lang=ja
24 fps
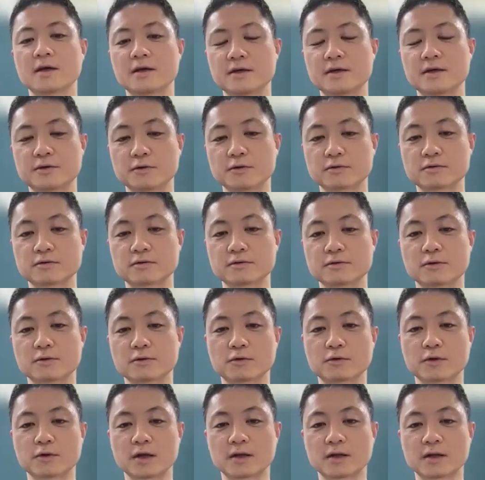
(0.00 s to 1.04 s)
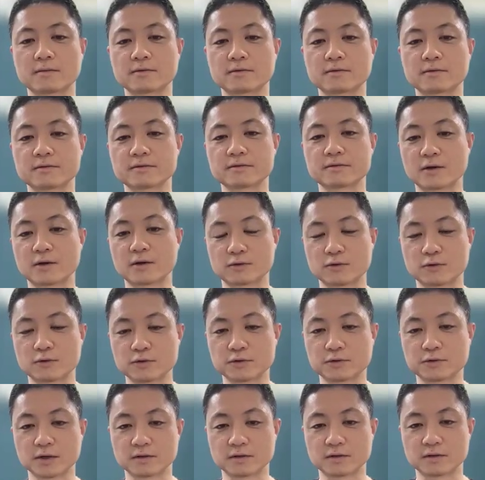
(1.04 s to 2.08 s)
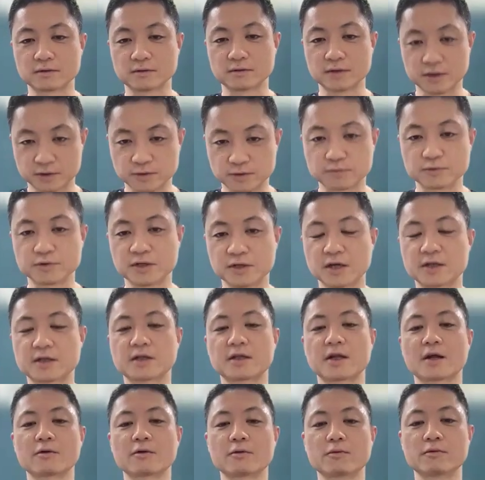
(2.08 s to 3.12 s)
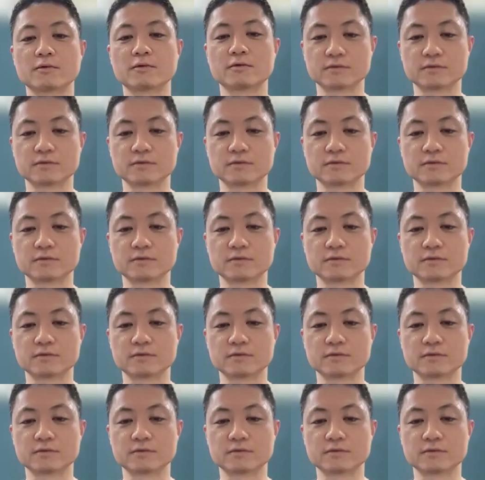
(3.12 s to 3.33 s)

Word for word: 息をすることが多分、あの当時は、ね、十分できてたと、